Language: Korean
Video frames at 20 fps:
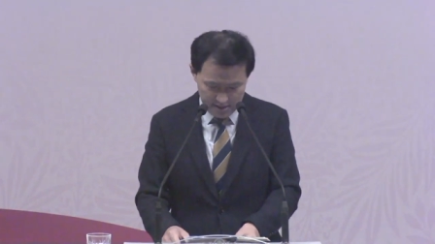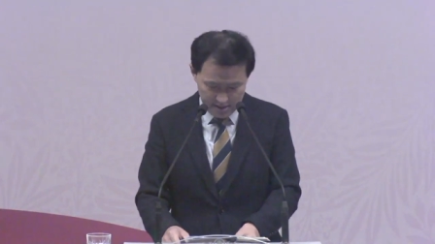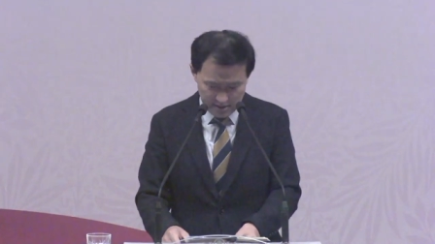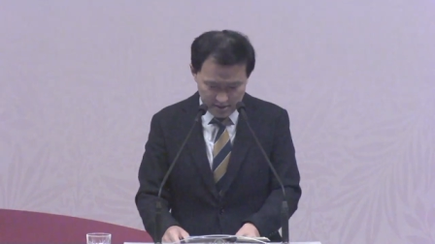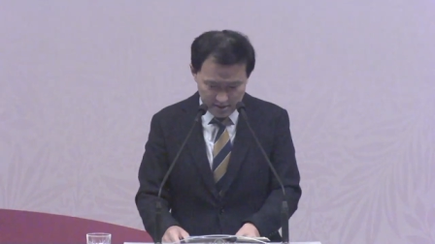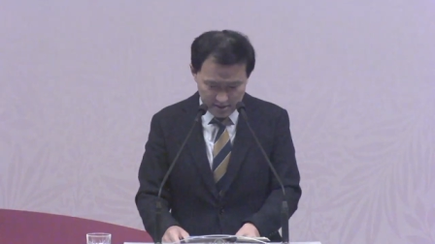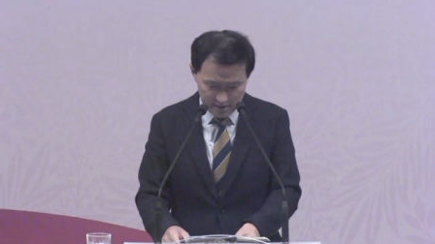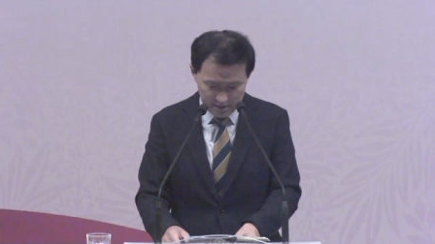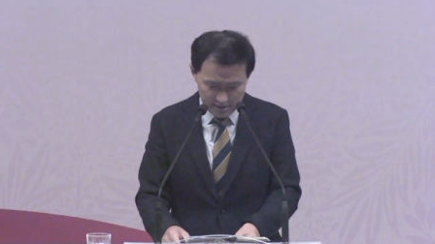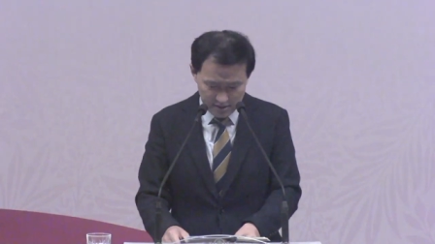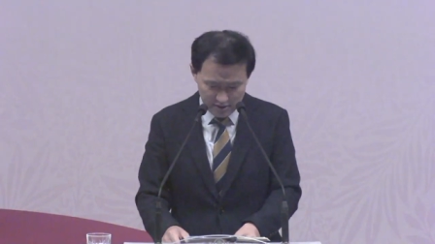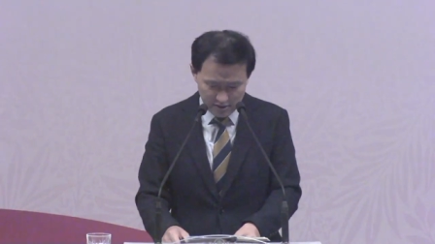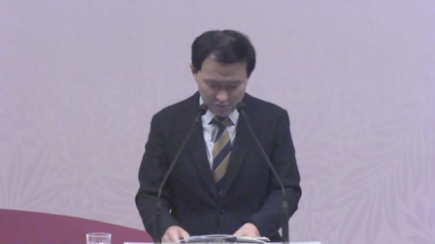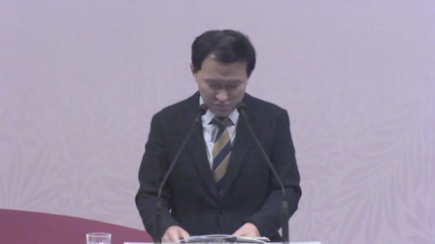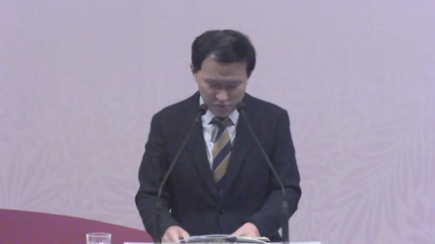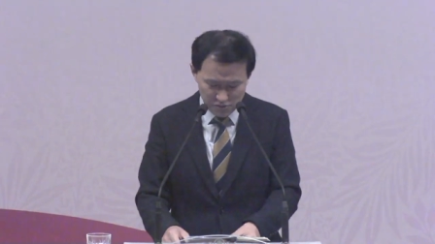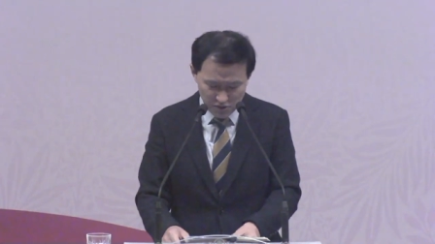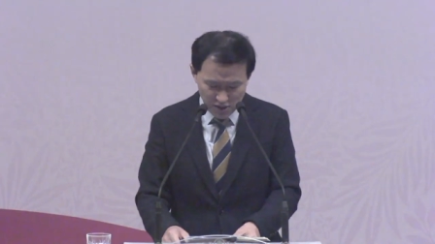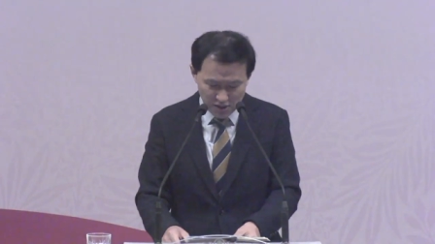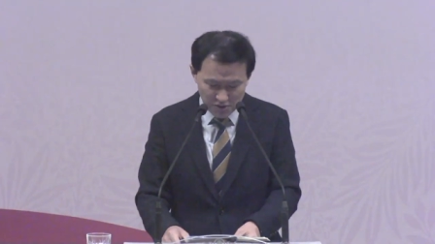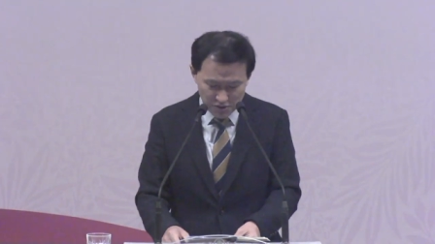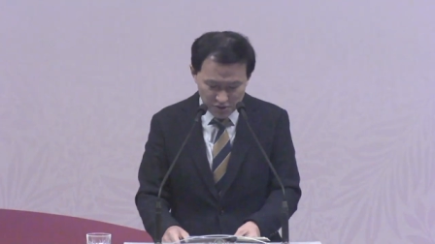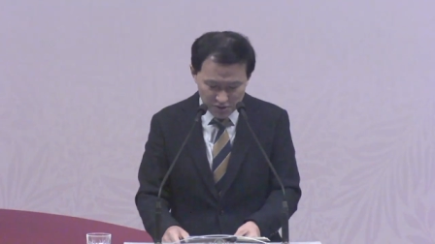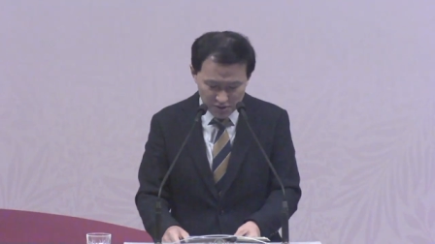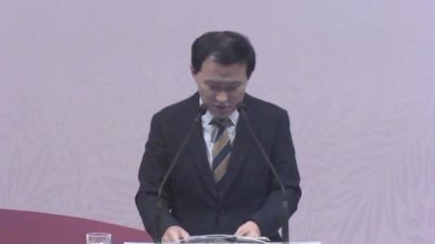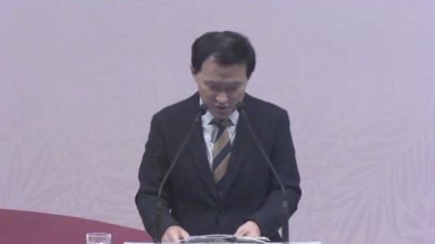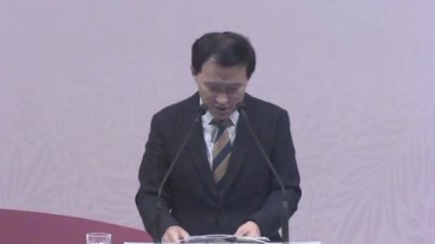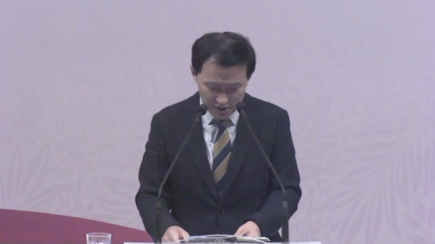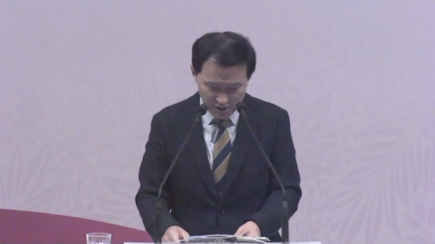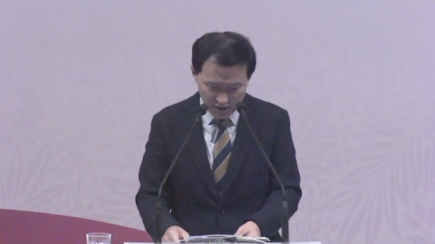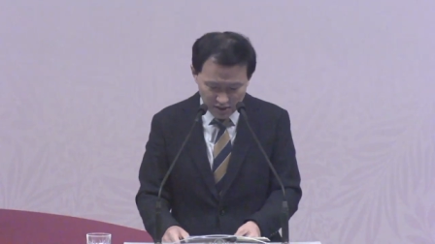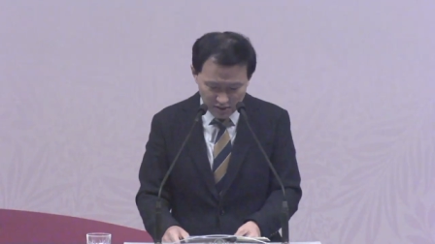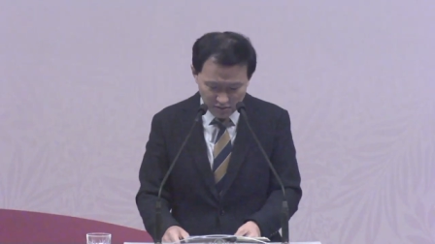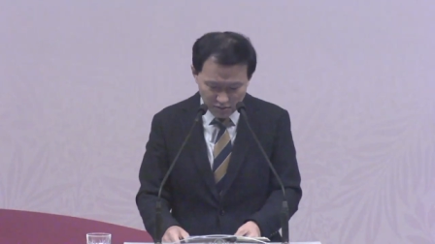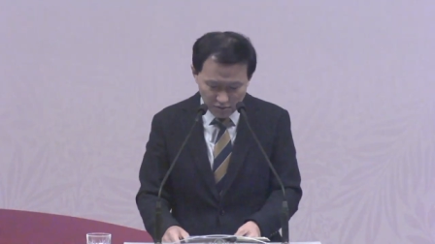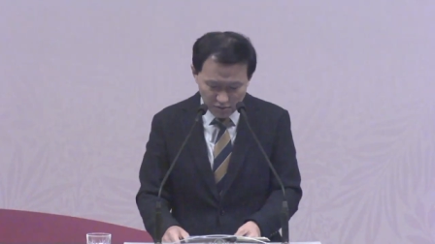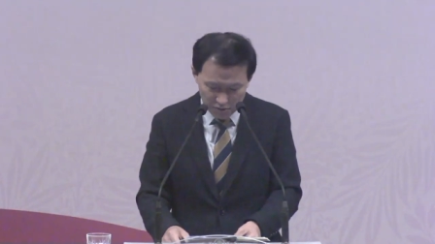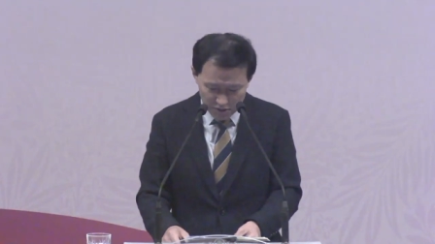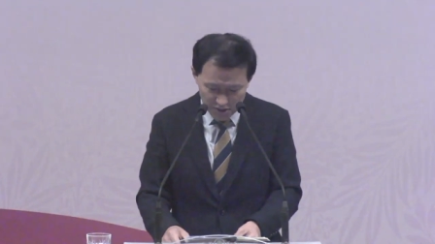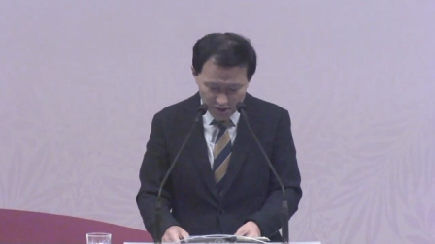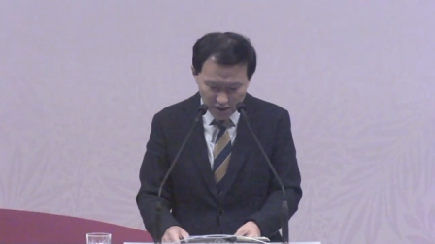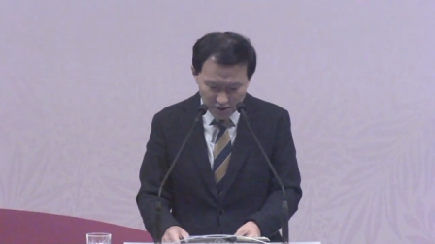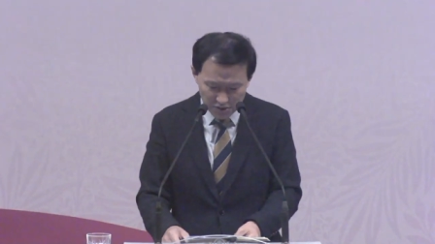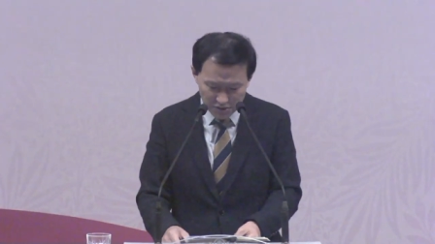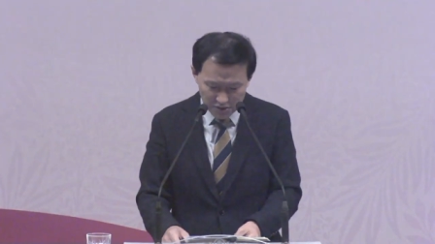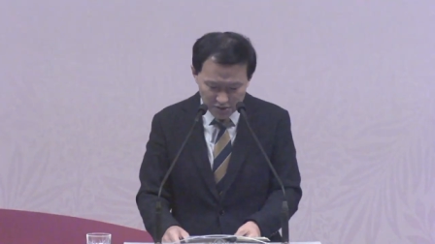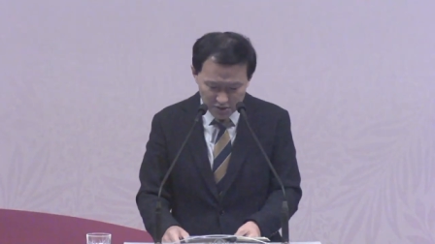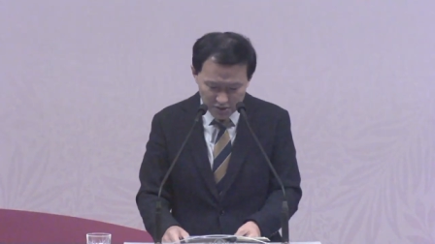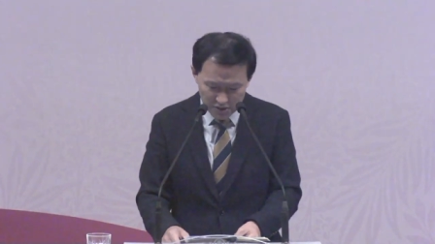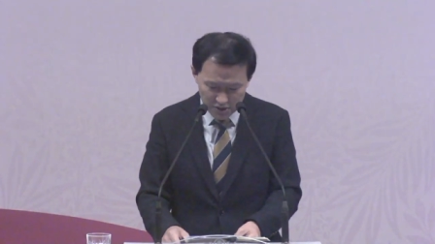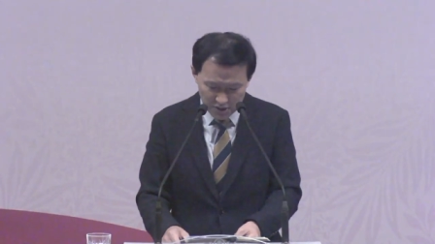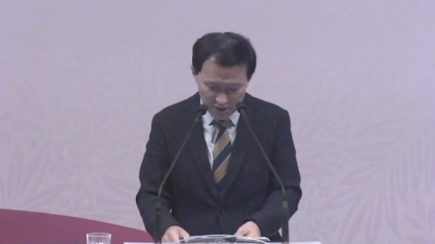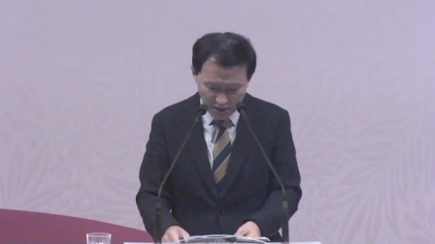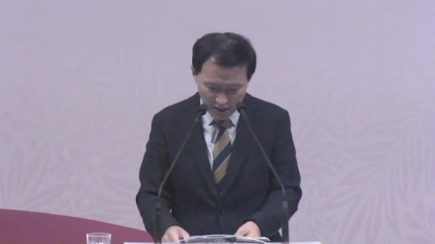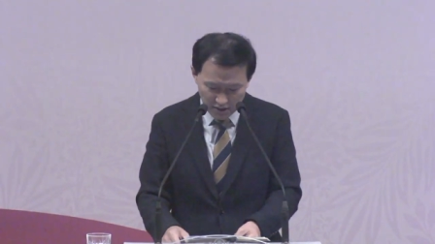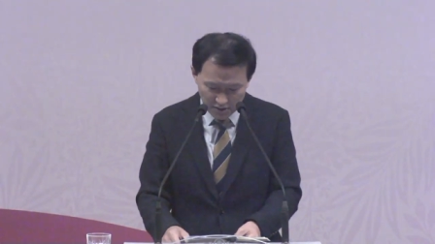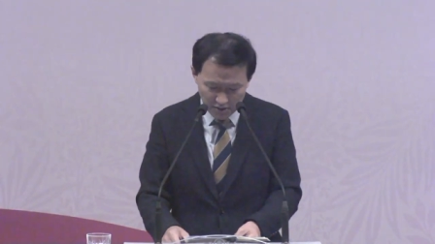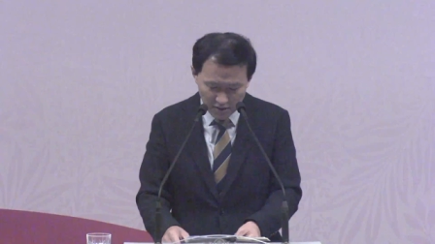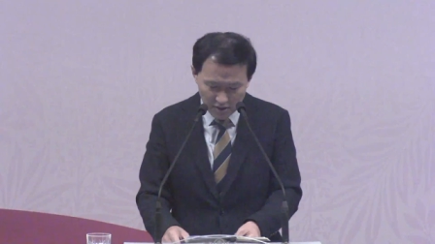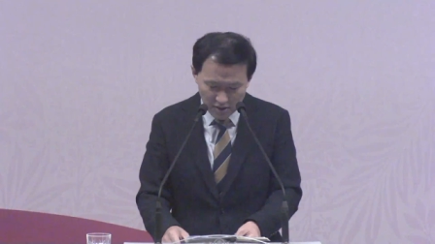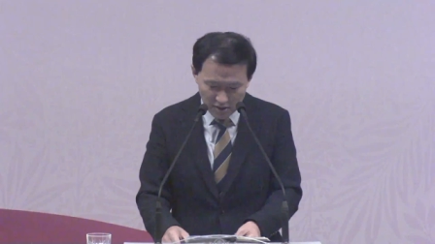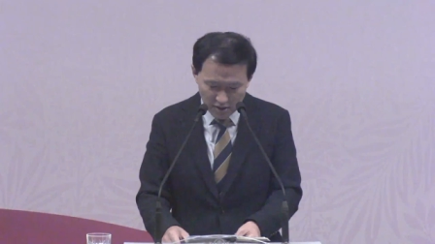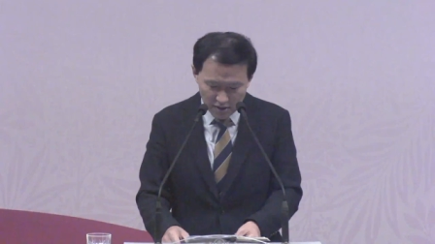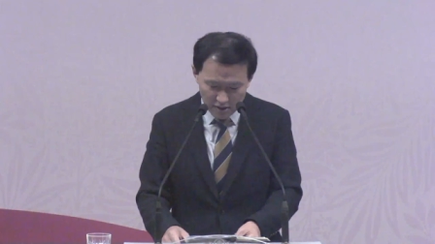아, 집중할 수 있는 시간, 오직 할수 있는 시간,